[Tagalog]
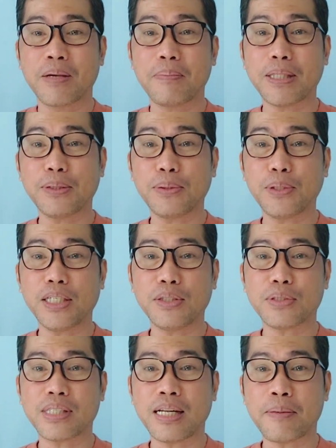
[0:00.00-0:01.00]
Patungkol ito
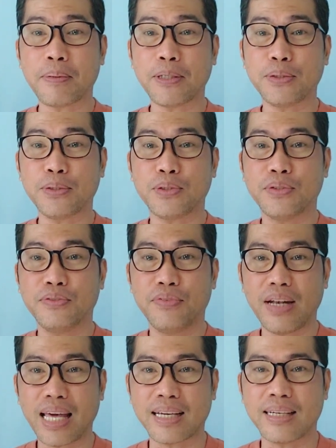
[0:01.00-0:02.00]
sa napanood kong
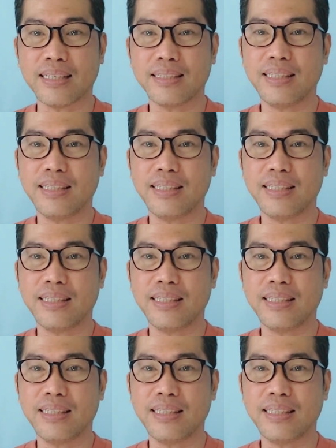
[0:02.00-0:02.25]
vlog